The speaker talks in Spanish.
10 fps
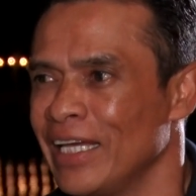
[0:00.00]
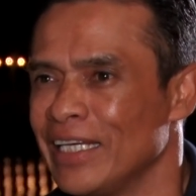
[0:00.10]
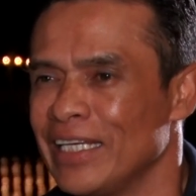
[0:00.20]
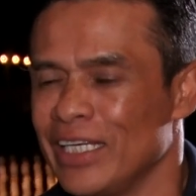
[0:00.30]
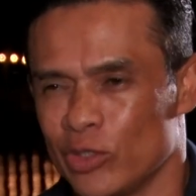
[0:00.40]

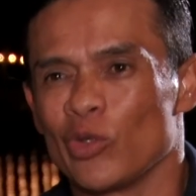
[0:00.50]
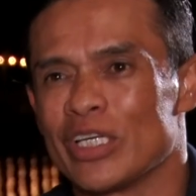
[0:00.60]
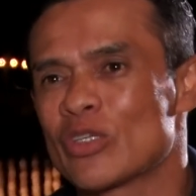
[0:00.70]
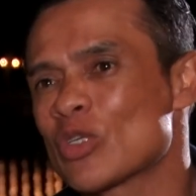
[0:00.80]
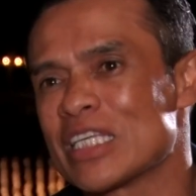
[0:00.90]
Eh, eso,
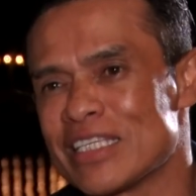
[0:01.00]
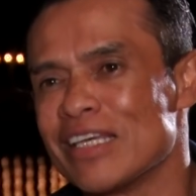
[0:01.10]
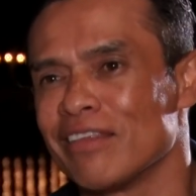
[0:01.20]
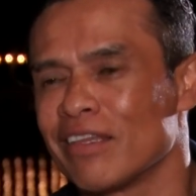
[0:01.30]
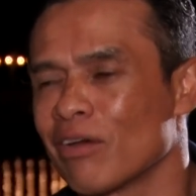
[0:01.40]
eso se
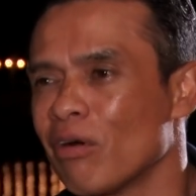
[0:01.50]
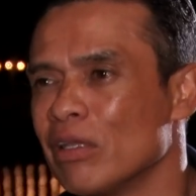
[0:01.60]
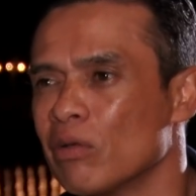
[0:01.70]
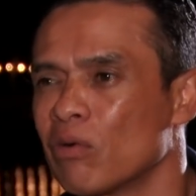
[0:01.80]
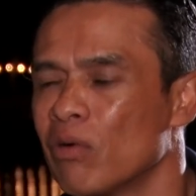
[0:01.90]
siente
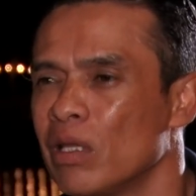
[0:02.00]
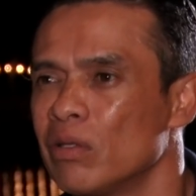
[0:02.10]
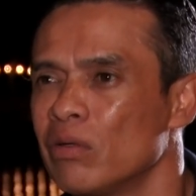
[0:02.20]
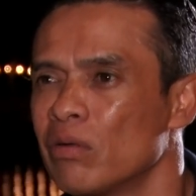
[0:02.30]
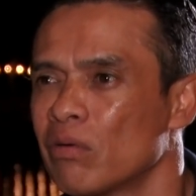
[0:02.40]
cuando,
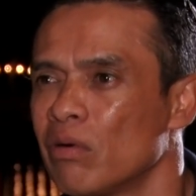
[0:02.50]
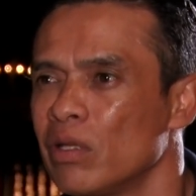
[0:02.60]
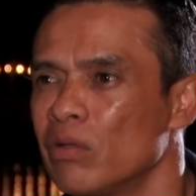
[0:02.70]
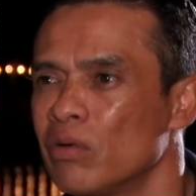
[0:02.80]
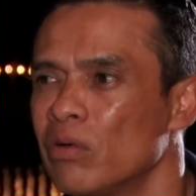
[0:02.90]
cuando,
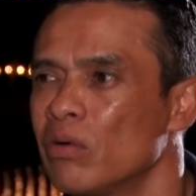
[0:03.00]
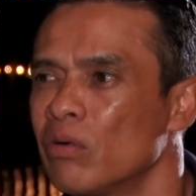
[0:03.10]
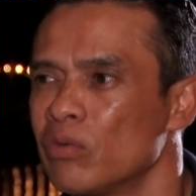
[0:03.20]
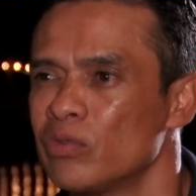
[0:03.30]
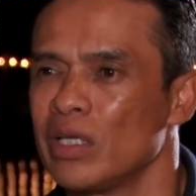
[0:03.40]
cuando
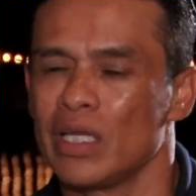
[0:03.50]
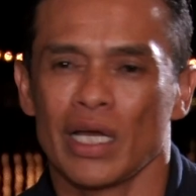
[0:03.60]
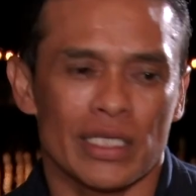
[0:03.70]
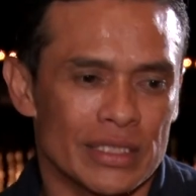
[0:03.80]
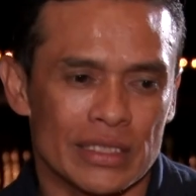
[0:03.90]
usted
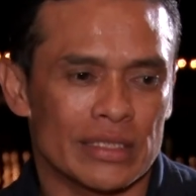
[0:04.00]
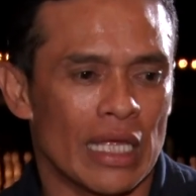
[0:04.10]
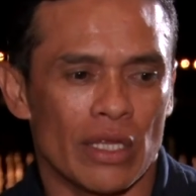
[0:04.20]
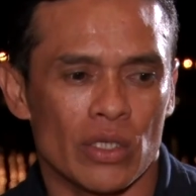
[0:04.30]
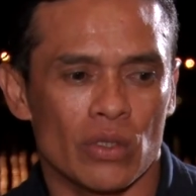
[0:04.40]
llega a ese
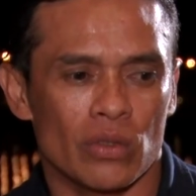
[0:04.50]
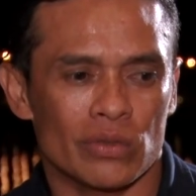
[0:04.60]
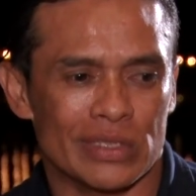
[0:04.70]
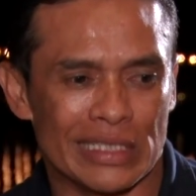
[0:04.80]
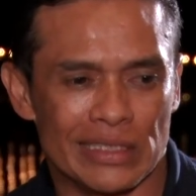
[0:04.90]
estadio,
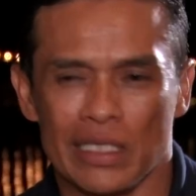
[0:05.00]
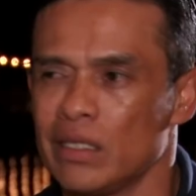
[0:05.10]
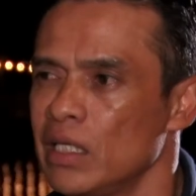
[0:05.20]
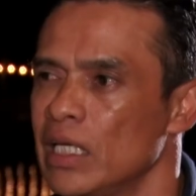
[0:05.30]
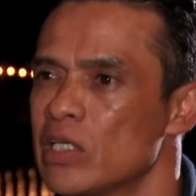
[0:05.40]
se
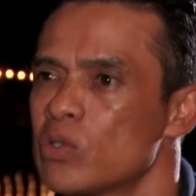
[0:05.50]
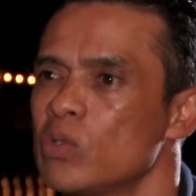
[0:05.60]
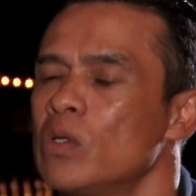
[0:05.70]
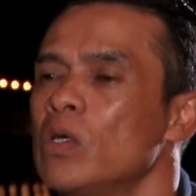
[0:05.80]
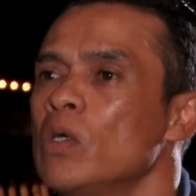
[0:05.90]
siente
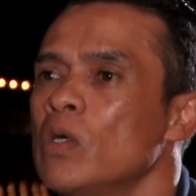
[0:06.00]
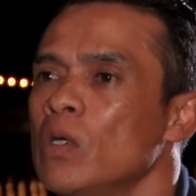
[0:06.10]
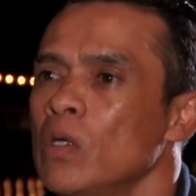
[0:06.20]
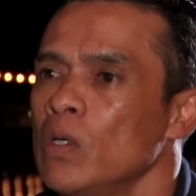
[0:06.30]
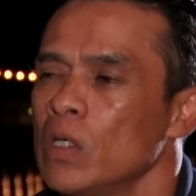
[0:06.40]
eso
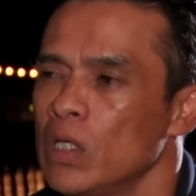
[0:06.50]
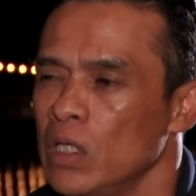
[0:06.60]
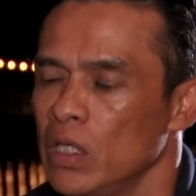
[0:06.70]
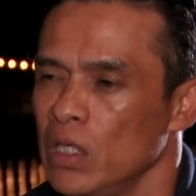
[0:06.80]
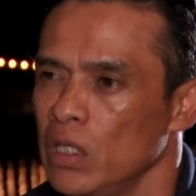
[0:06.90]

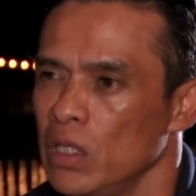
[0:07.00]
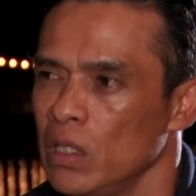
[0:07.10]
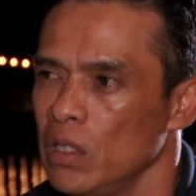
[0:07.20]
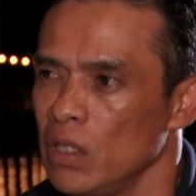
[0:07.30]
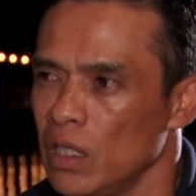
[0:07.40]

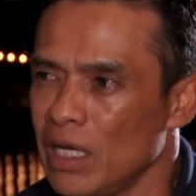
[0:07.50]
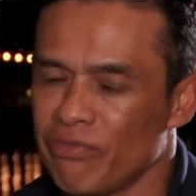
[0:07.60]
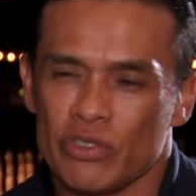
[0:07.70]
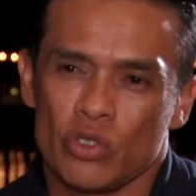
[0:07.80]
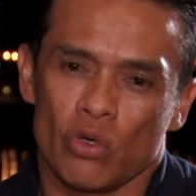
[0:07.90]
y, y la
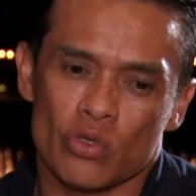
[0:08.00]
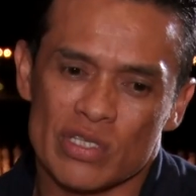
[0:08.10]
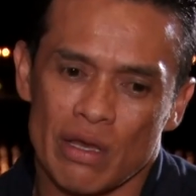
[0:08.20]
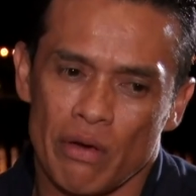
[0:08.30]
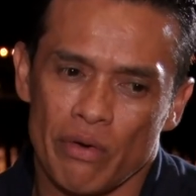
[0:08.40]
afición lo
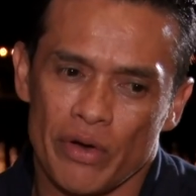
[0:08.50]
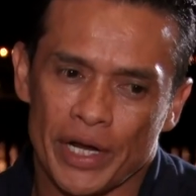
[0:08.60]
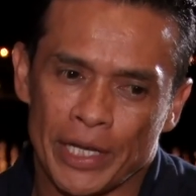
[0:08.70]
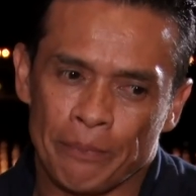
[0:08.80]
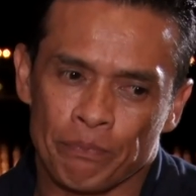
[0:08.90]
sabe,
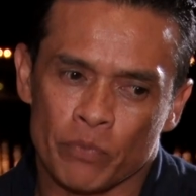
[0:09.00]
¿verdad?